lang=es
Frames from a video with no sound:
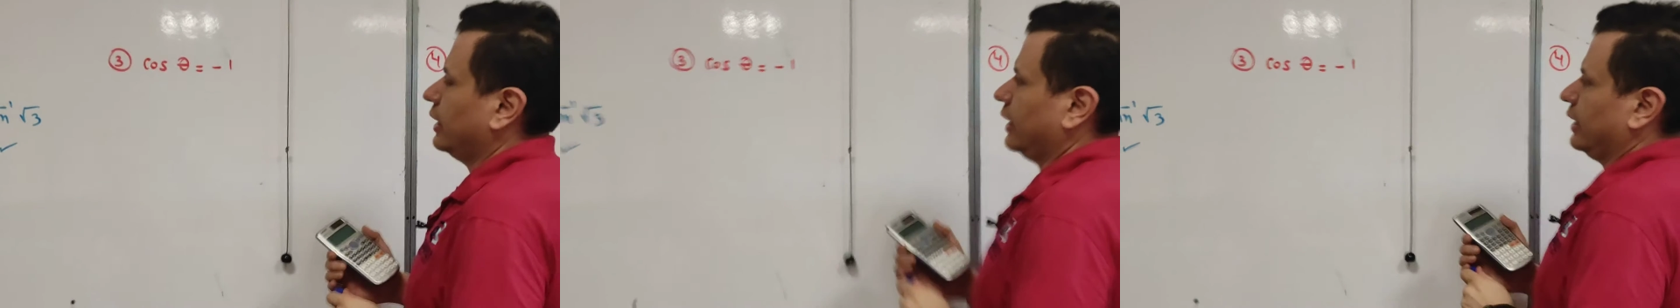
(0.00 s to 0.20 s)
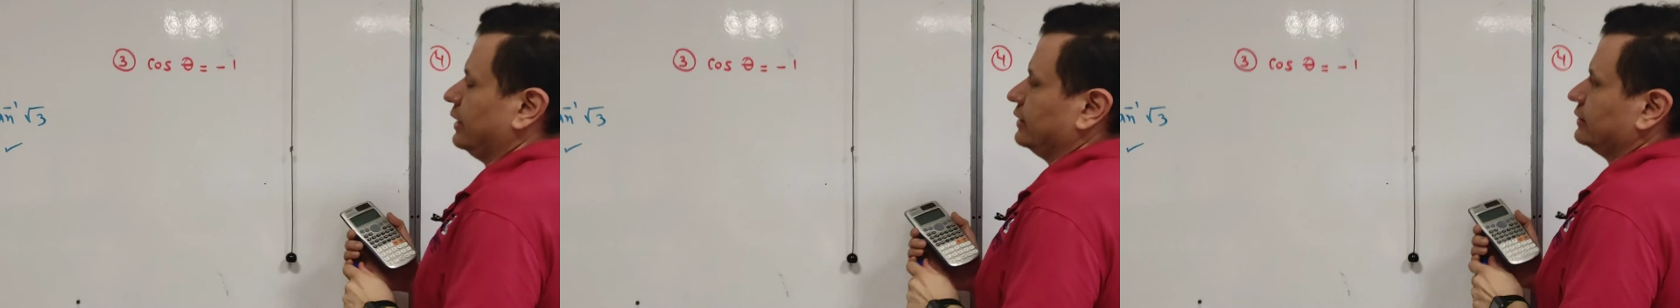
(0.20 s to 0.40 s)

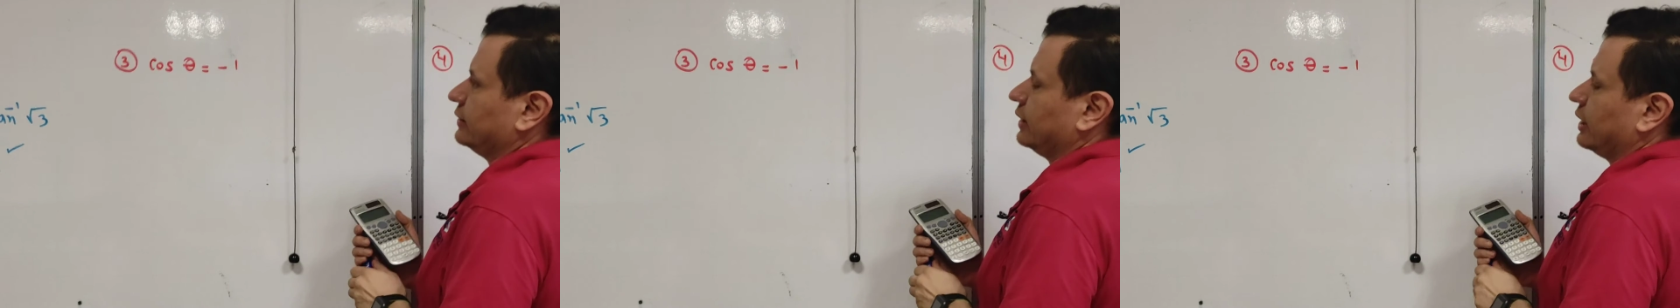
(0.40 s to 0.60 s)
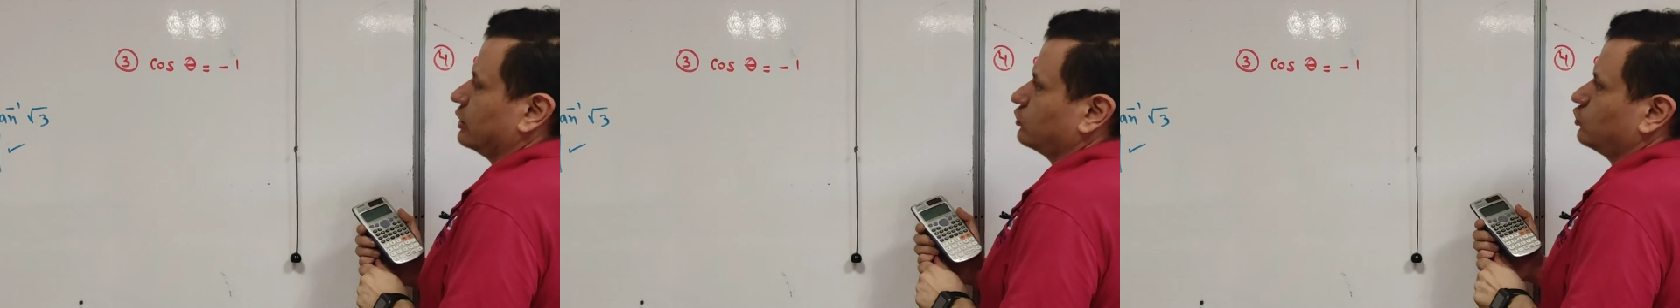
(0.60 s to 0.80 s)
en
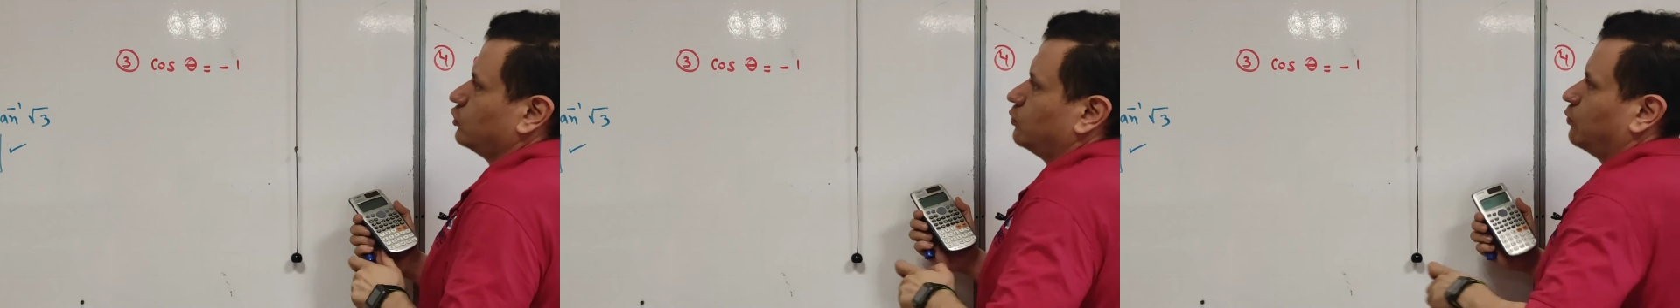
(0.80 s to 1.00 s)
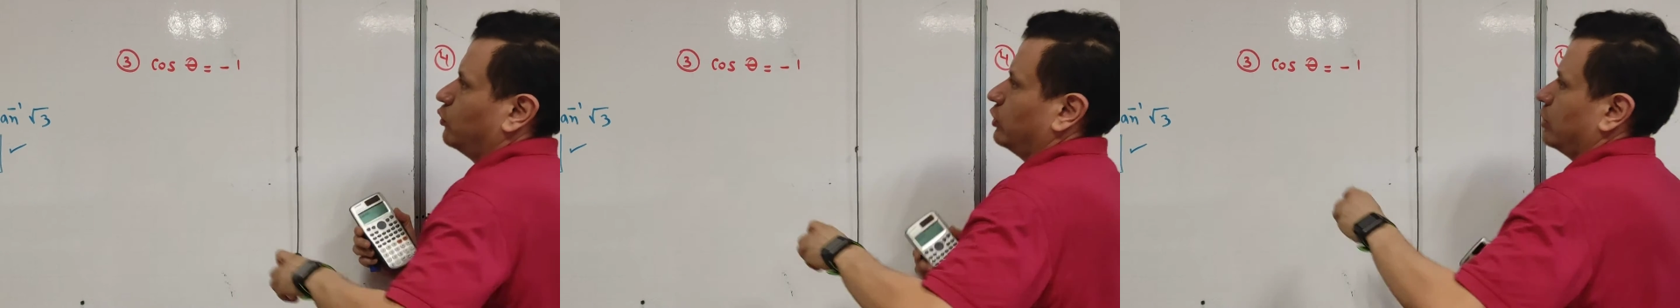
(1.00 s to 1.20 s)
este
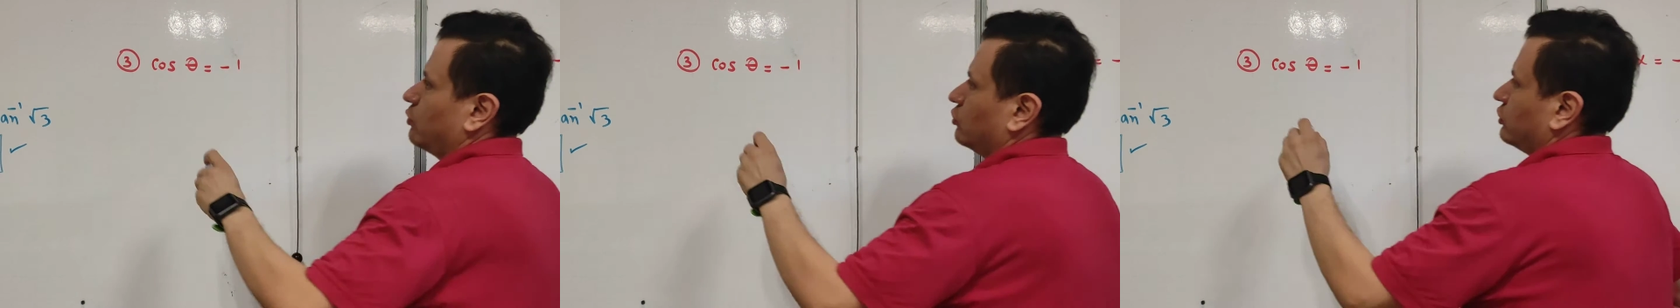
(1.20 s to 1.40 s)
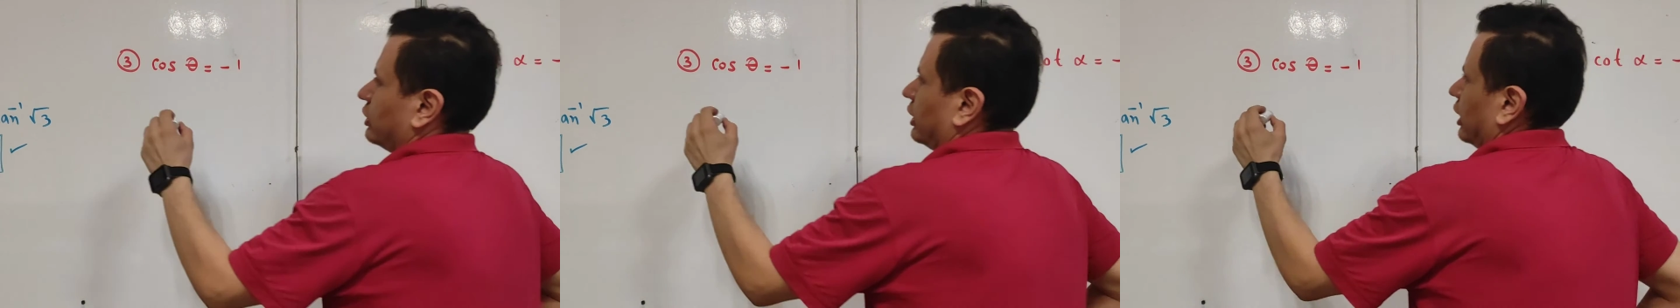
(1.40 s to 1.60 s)
caso
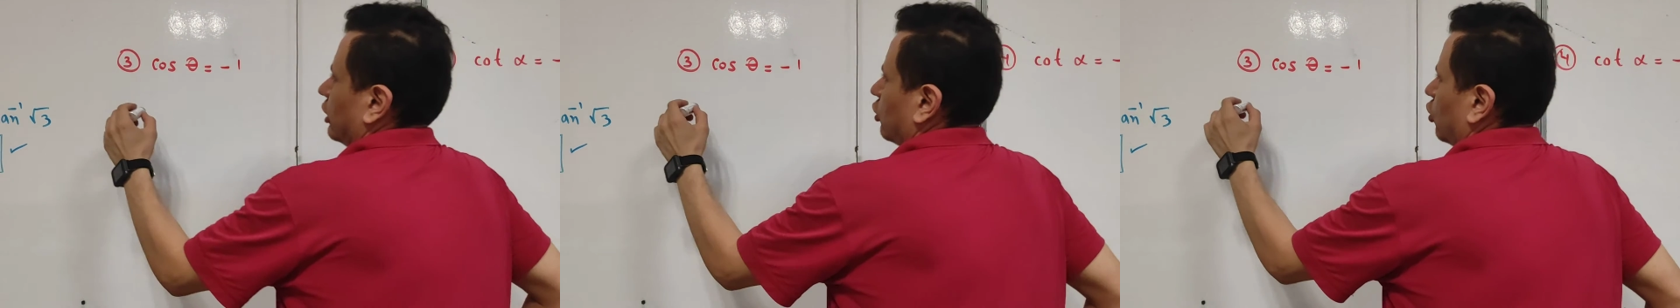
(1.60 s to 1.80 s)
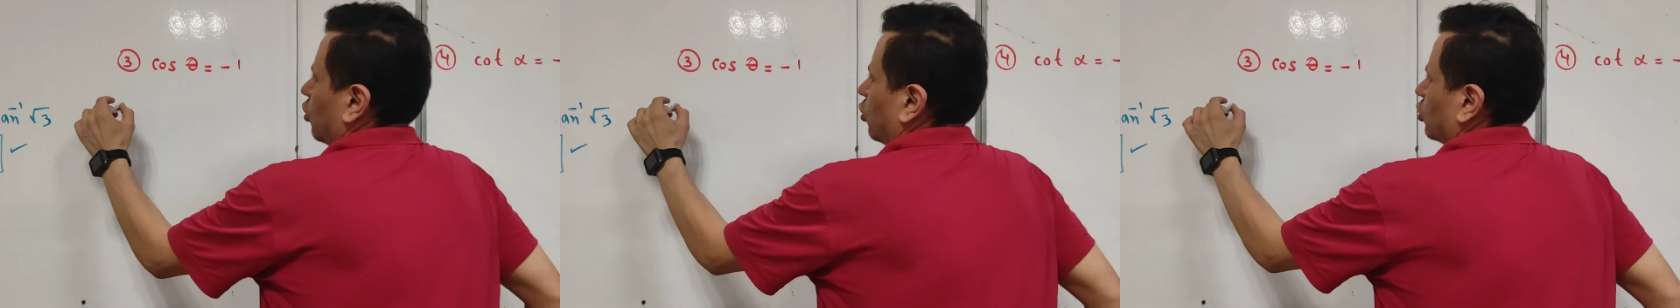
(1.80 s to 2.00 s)
podemos
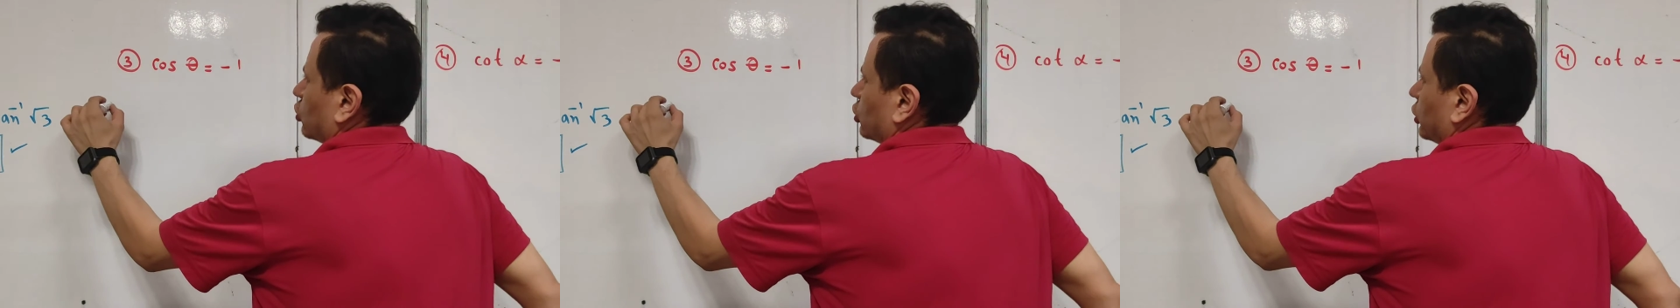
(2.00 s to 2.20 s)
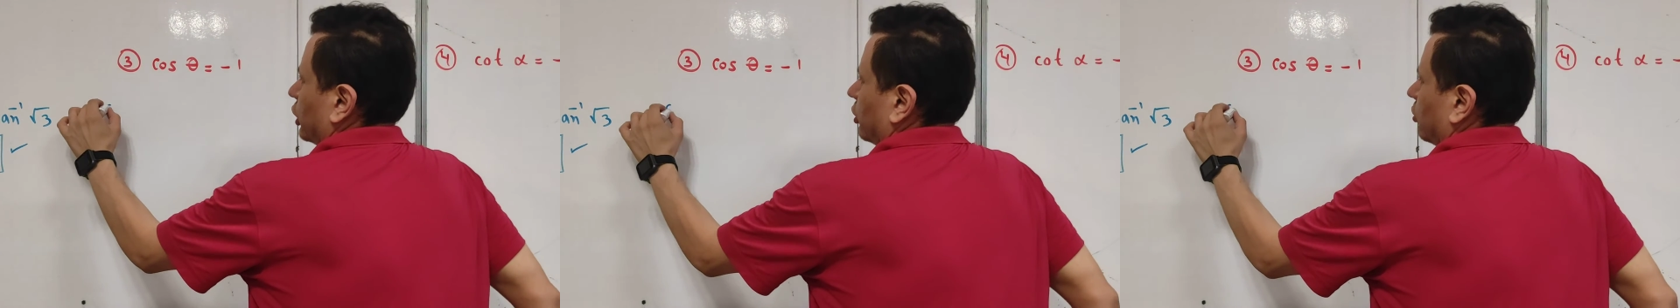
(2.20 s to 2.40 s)
tener
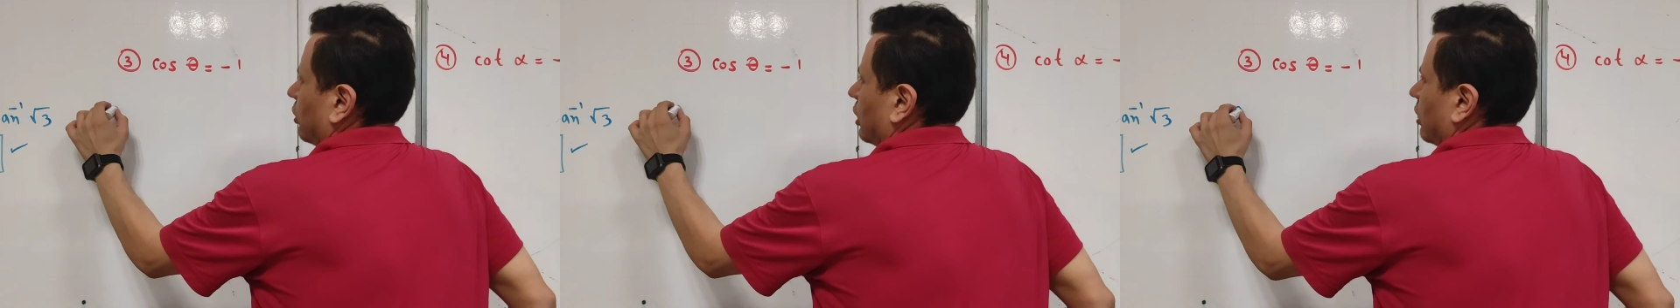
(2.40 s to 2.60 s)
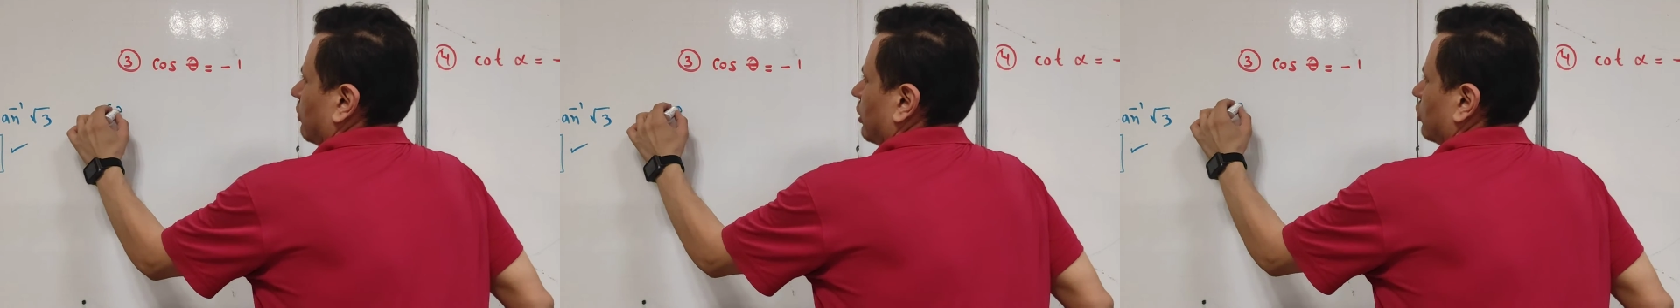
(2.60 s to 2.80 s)
coseno a
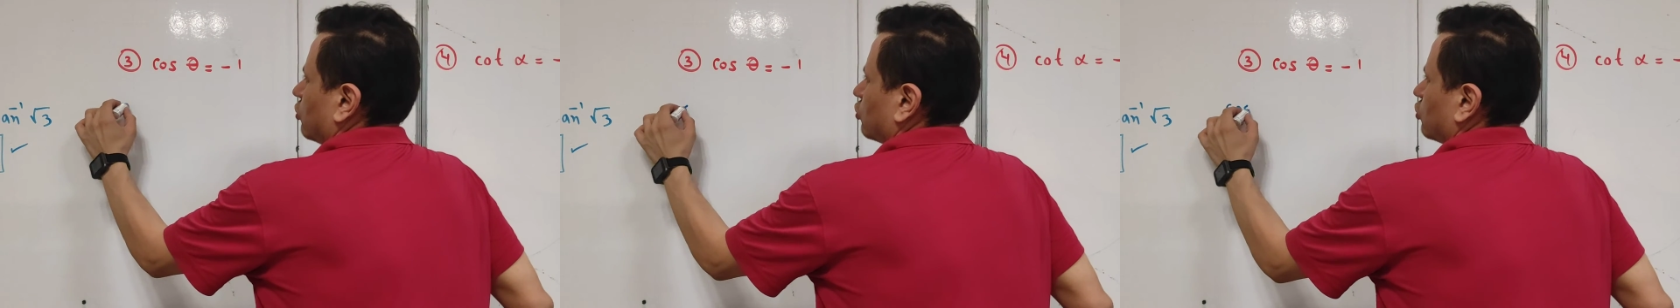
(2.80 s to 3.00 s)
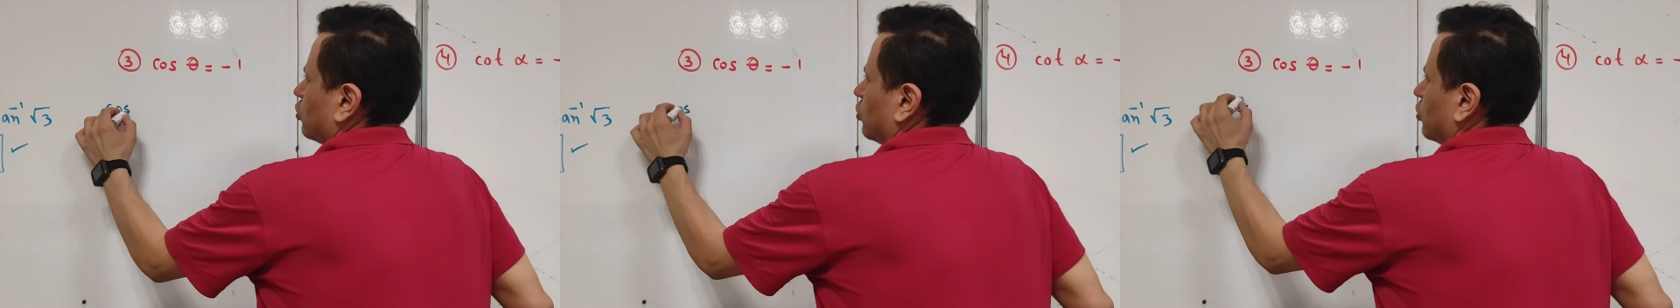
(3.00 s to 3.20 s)
la
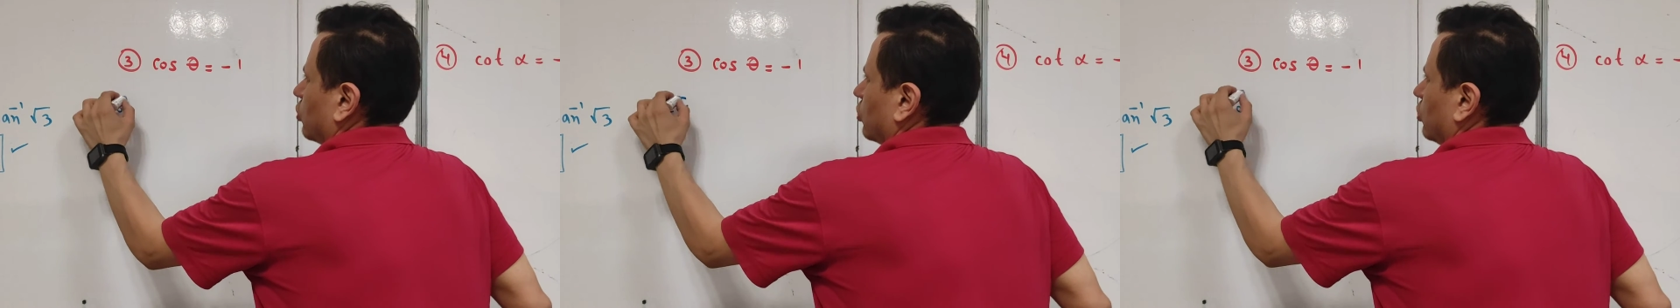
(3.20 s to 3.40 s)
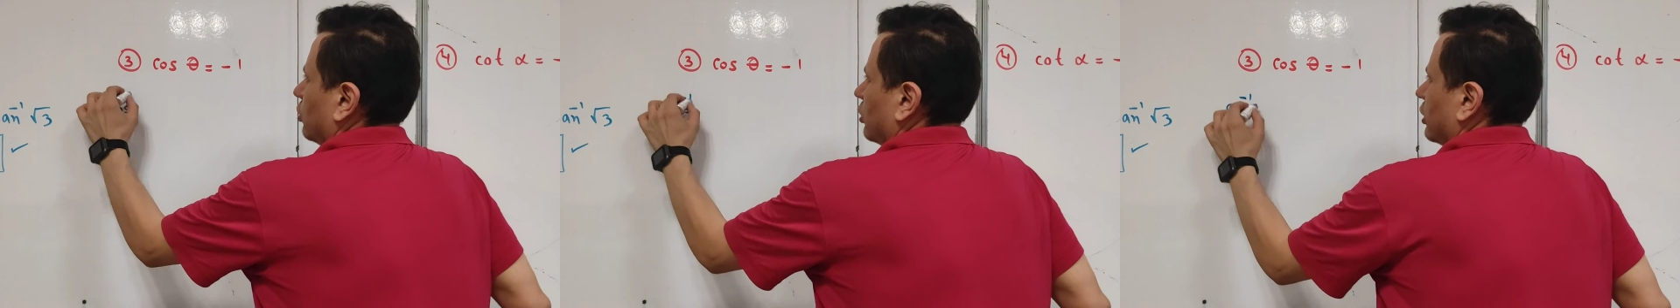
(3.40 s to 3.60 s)
menos
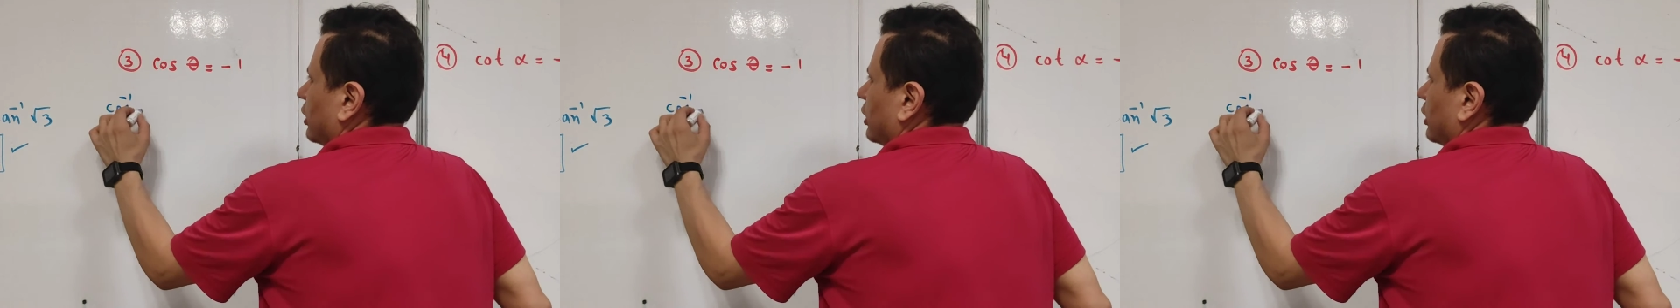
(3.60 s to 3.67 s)
1